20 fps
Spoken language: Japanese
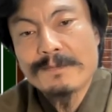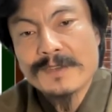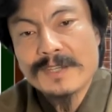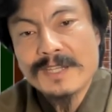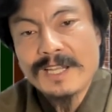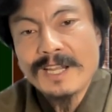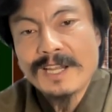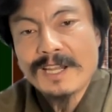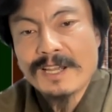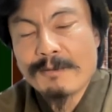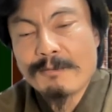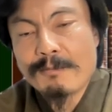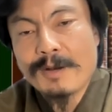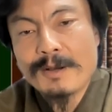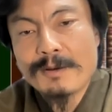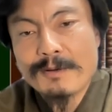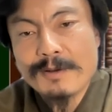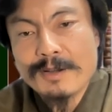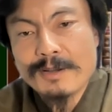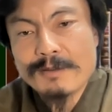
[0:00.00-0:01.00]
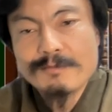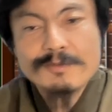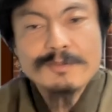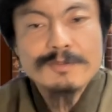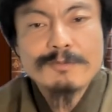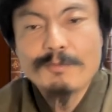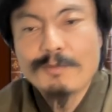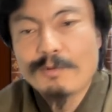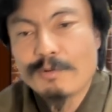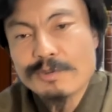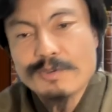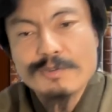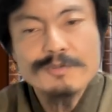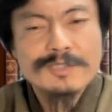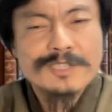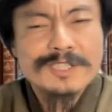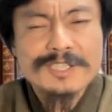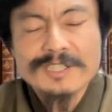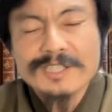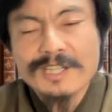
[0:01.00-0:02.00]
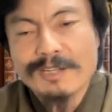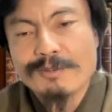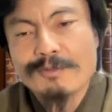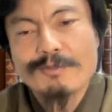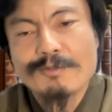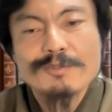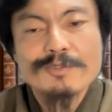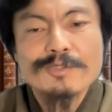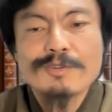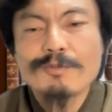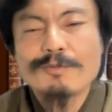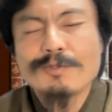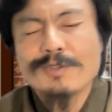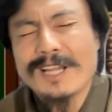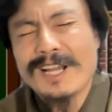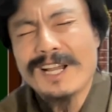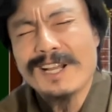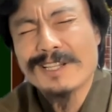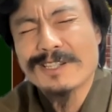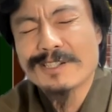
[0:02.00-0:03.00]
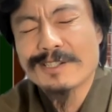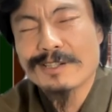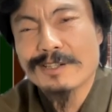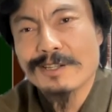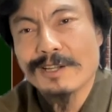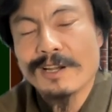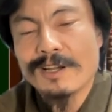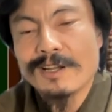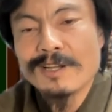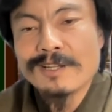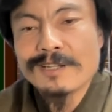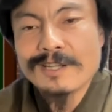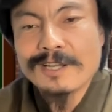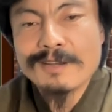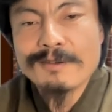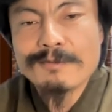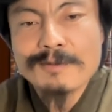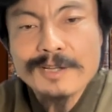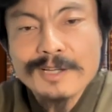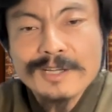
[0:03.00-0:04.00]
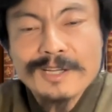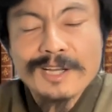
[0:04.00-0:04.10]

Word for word: で、まあ、もう救出だと損だっつって、ね、